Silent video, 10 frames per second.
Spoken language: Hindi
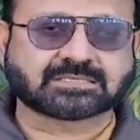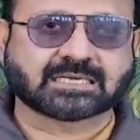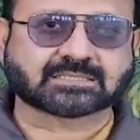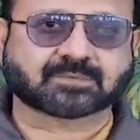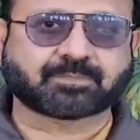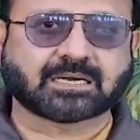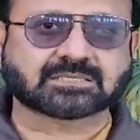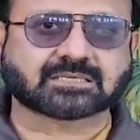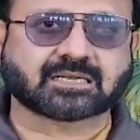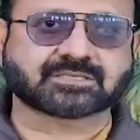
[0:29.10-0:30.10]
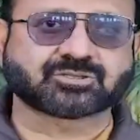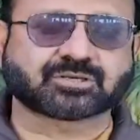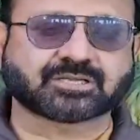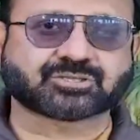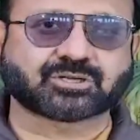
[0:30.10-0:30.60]
और जहाँ तक पांच
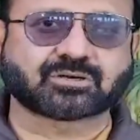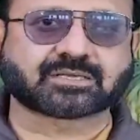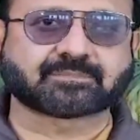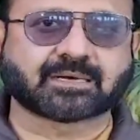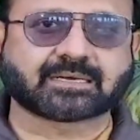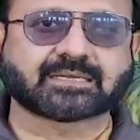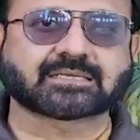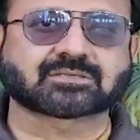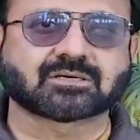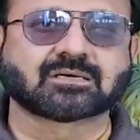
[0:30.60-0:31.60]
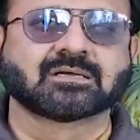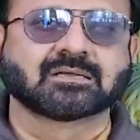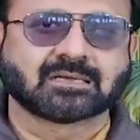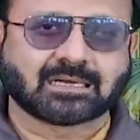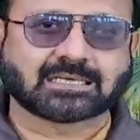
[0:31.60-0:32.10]
राज्यों के चुनाव की बारी है तो
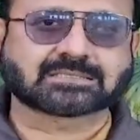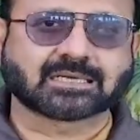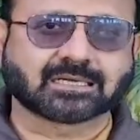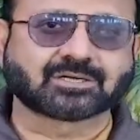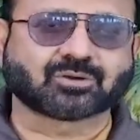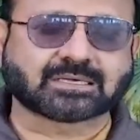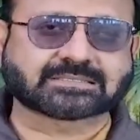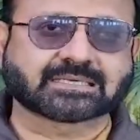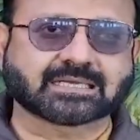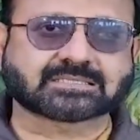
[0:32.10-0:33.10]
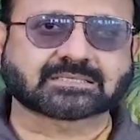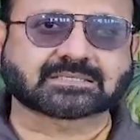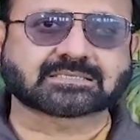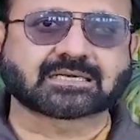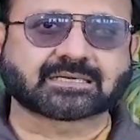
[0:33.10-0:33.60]
हाथ कंगन को अर्थी क्या
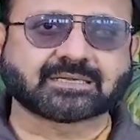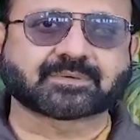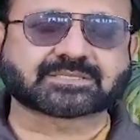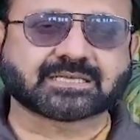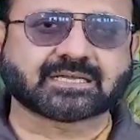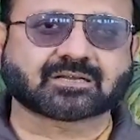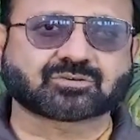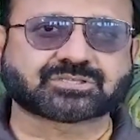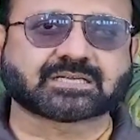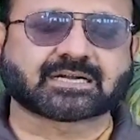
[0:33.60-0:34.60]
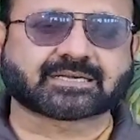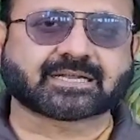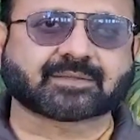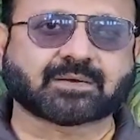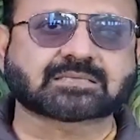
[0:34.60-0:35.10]
छत्तीस घंटे ही बचे हैं कुछ ही
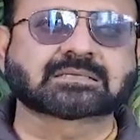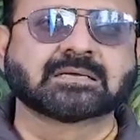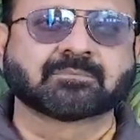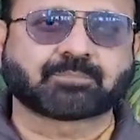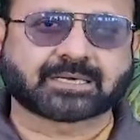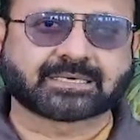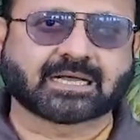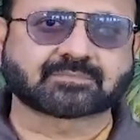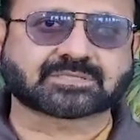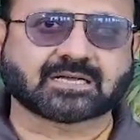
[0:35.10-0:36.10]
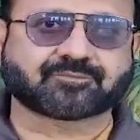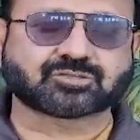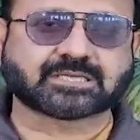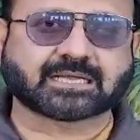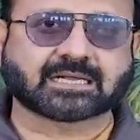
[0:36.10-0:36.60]
घंटे के बाद परिणाम साफ
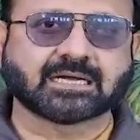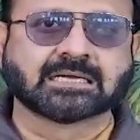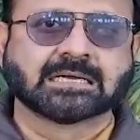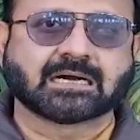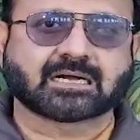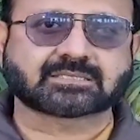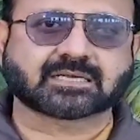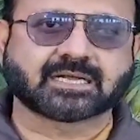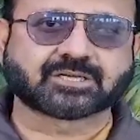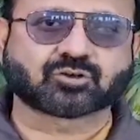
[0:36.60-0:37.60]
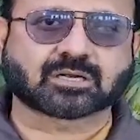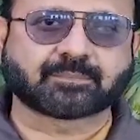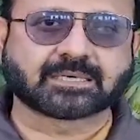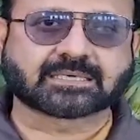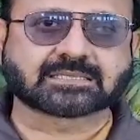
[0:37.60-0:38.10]
हो जाएगा हर जगह इनको
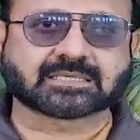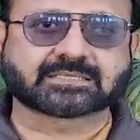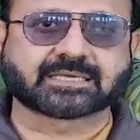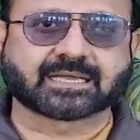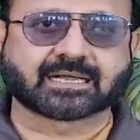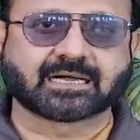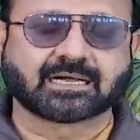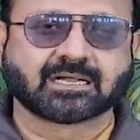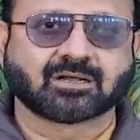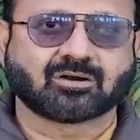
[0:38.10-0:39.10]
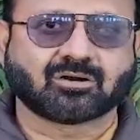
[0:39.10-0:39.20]
कमल खिलता दिखेगा